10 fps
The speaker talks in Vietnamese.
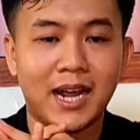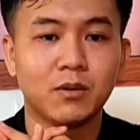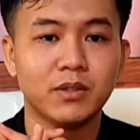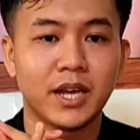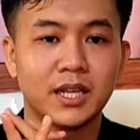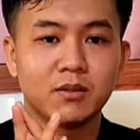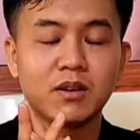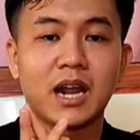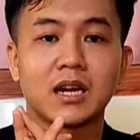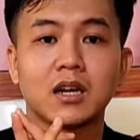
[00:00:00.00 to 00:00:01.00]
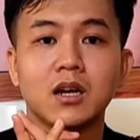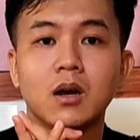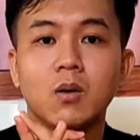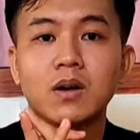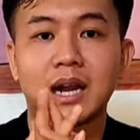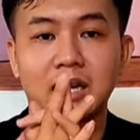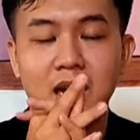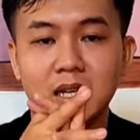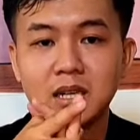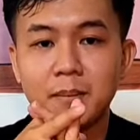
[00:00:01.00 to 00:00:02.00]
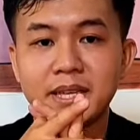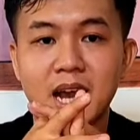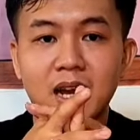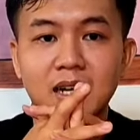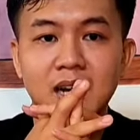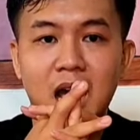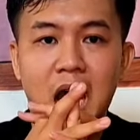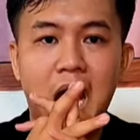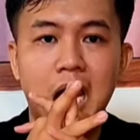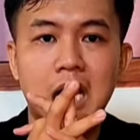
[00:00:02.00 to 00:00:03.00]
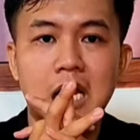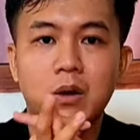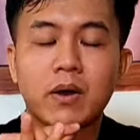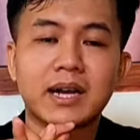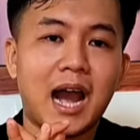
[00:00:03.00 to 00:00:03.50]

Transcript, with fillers: không phải đâu quý vị quốc thành quốc thành là bây giờ đó là